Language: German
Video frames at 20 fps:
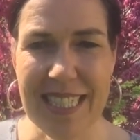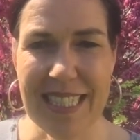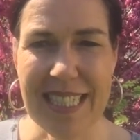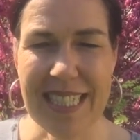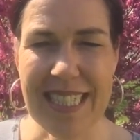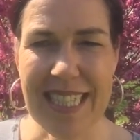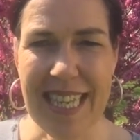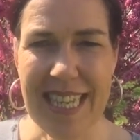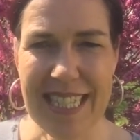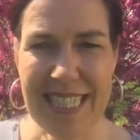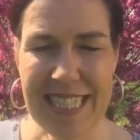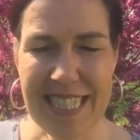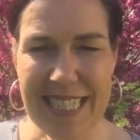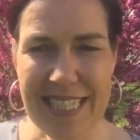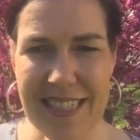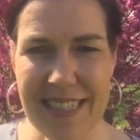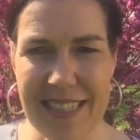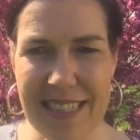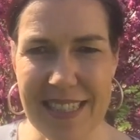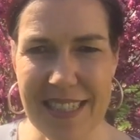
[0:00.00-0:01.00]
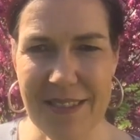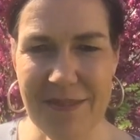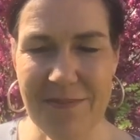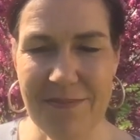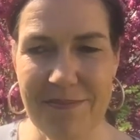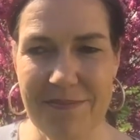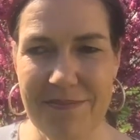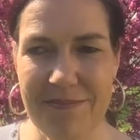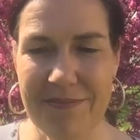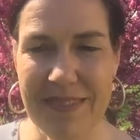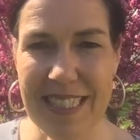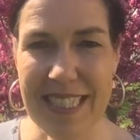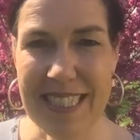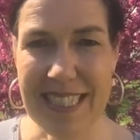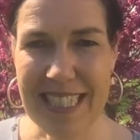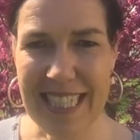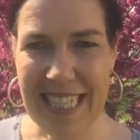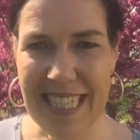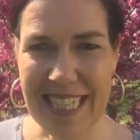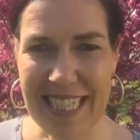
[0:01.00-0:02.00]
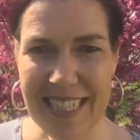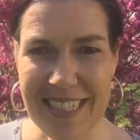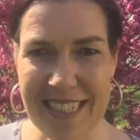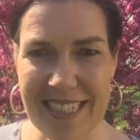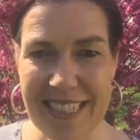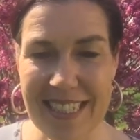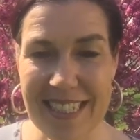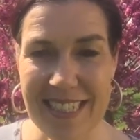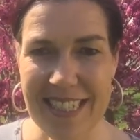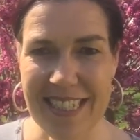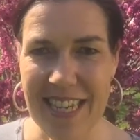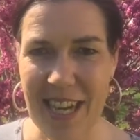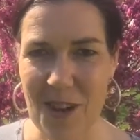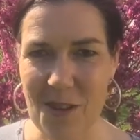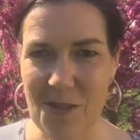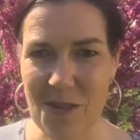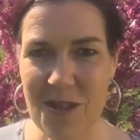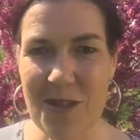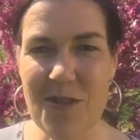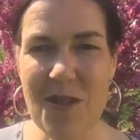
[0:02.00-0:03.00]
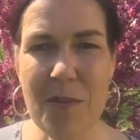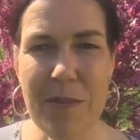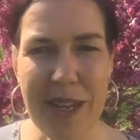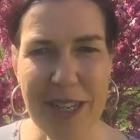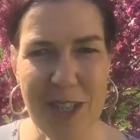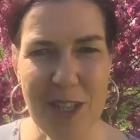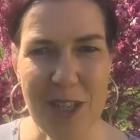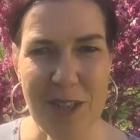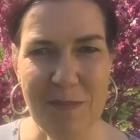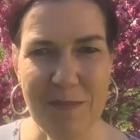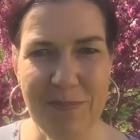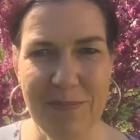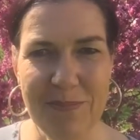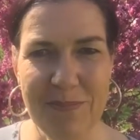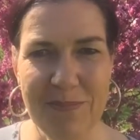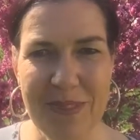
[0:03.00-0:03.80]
Das erste ist, die Trainer sind auch nur Menschen.